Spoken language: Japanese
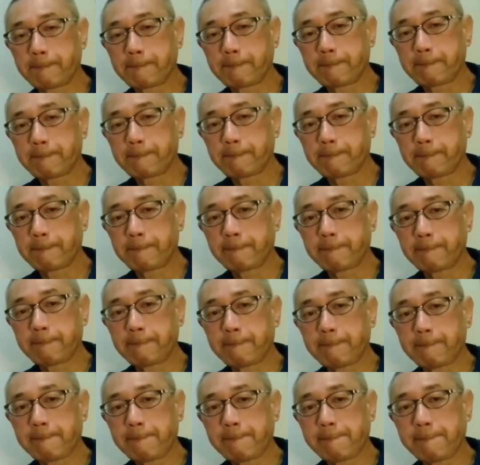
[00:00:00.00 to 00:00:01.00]
へ
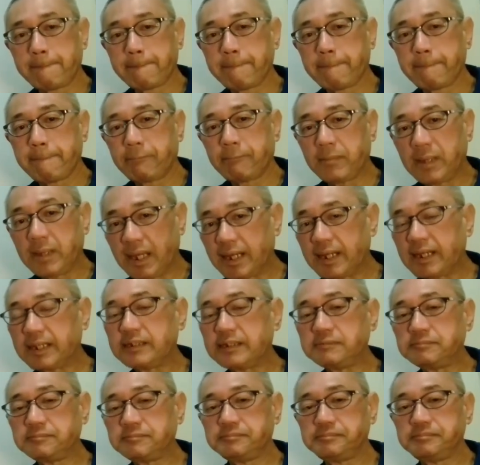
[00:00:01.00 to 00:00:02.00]
えー。
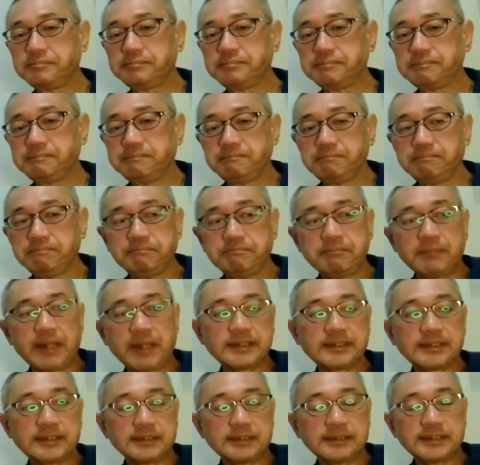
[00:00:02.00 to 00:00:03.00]
はい。
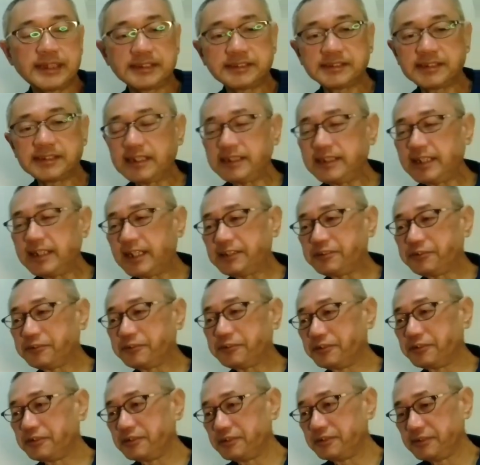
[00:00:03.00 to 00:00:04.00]
まあ、さすがにあ
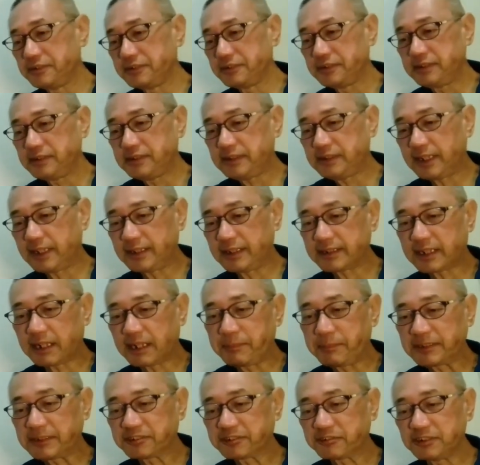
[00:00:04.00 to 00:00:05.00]
の、なん
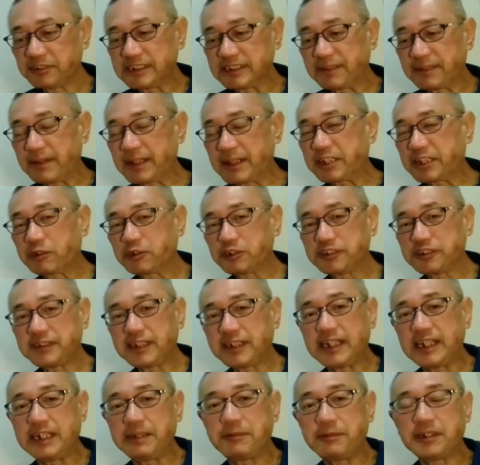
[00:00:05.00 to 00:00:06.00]
かパソコン触ったこ
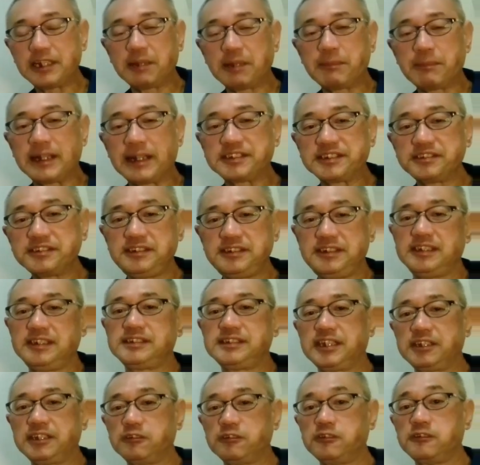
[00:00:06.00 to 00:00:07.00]
とないレベルはまずいん
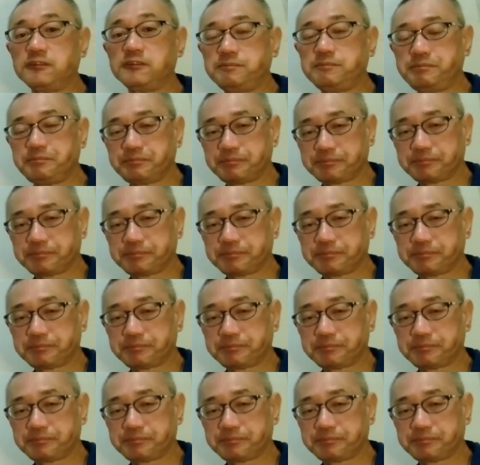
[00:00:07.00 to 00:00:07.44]
ですけど、